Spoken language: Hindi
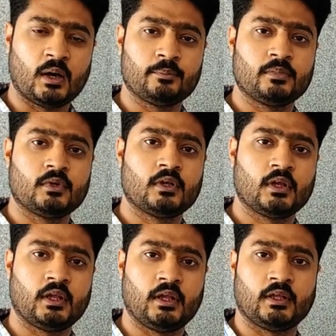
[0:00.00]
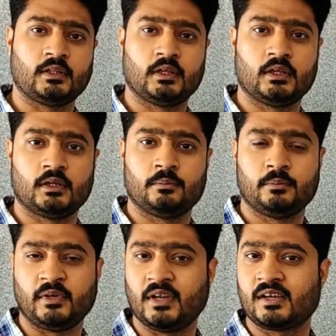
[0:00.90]
आप
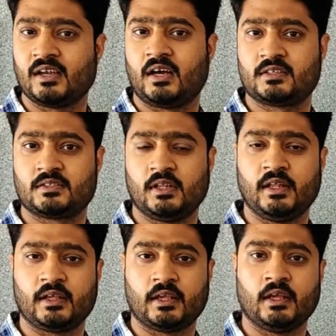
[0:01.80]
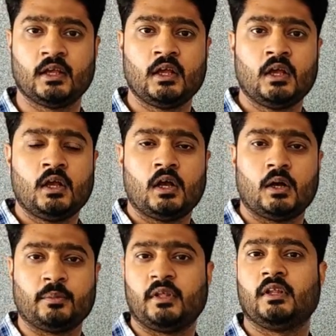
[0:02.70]
एक मिडिल क्लास से लेके
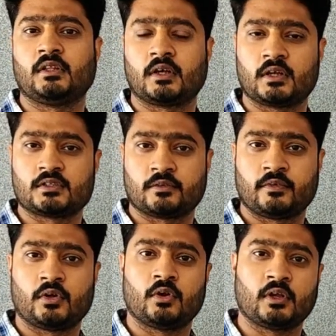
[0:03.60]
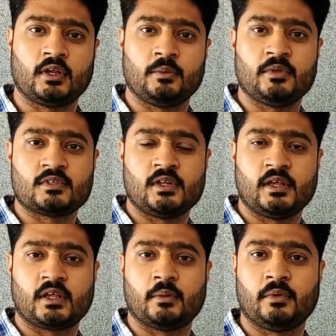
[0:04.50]
अमीरी तक का सफ़र और गरीबी से
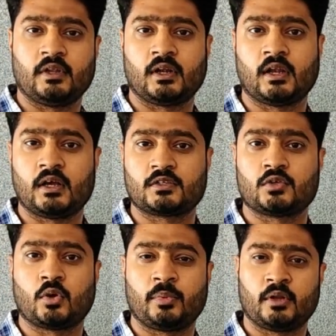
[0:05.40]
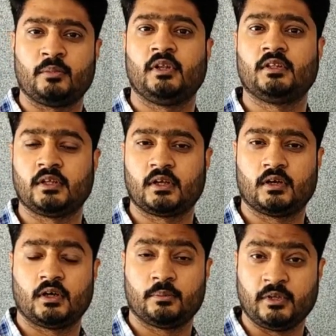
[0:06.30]
लेके मिडिल क्लास से और फिर अमीरी
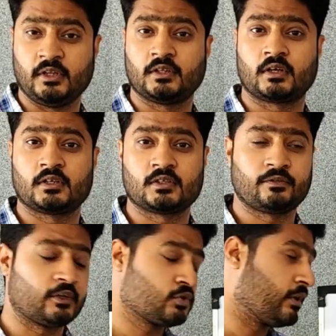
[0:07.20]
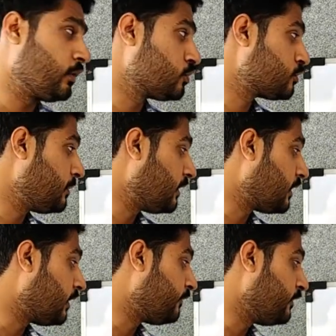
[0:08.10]
तक अमीरी तक का सफ़र जो है उसमें
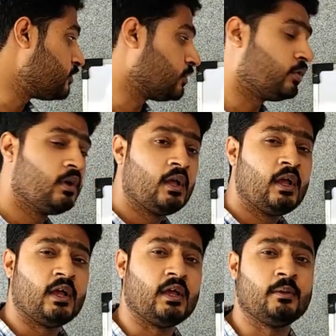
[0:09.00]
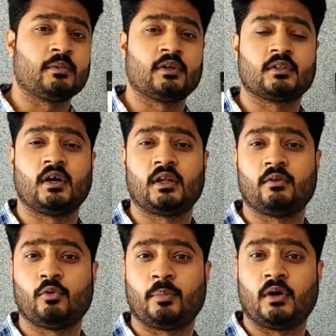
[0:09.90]
काफ़ी जो अहम
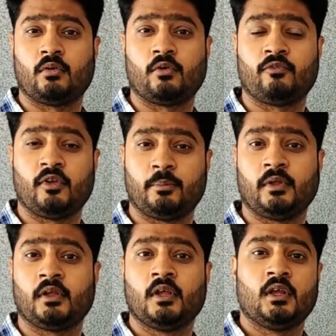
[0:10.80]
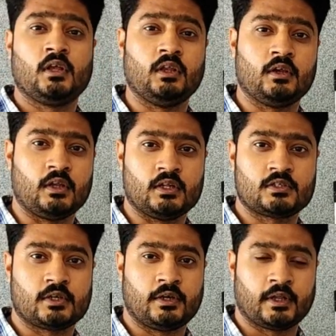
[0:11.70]
किरदार है वो पावर ऑफ फ्लिपिंग इन रियल
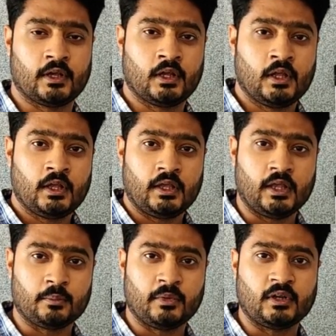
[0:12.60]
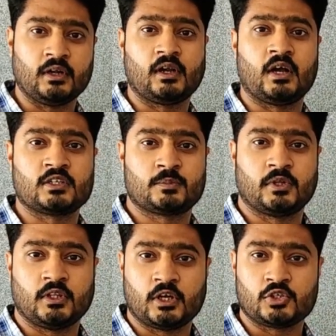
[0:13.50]
स्टेट है एक मिडिल क्लास
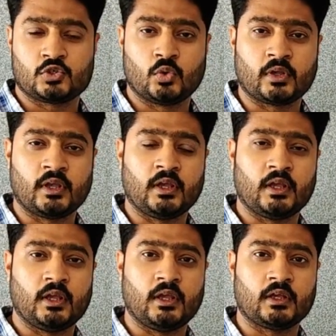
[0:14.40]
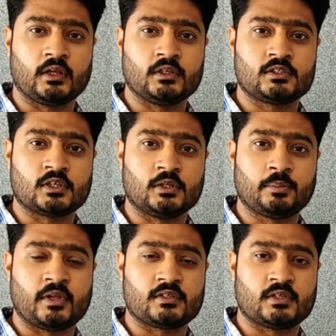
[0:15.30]
बंदा जो कि एक
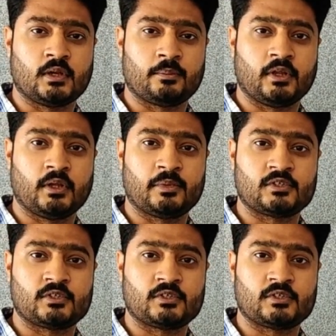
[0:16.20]
चंद पैसे अपने